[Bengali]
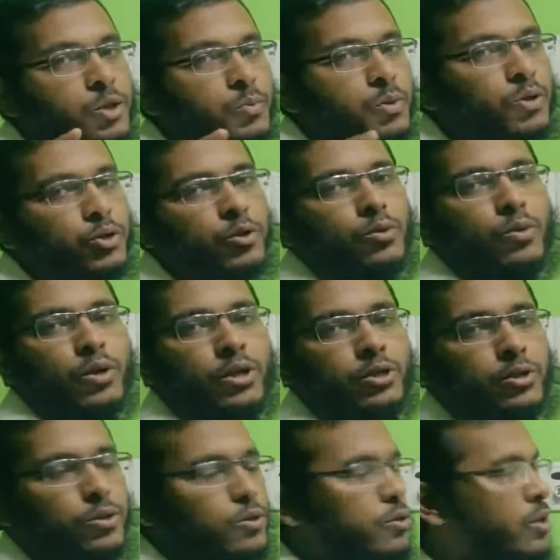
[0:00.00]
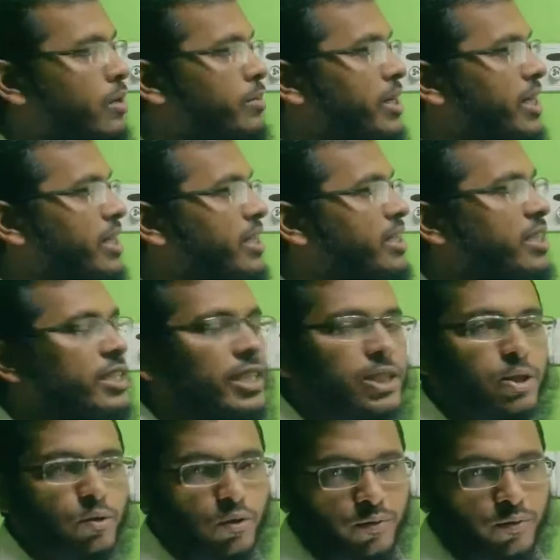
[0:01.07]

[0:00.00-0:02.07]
স্পষ্ট করার জন্য আমি এখানে তিনটা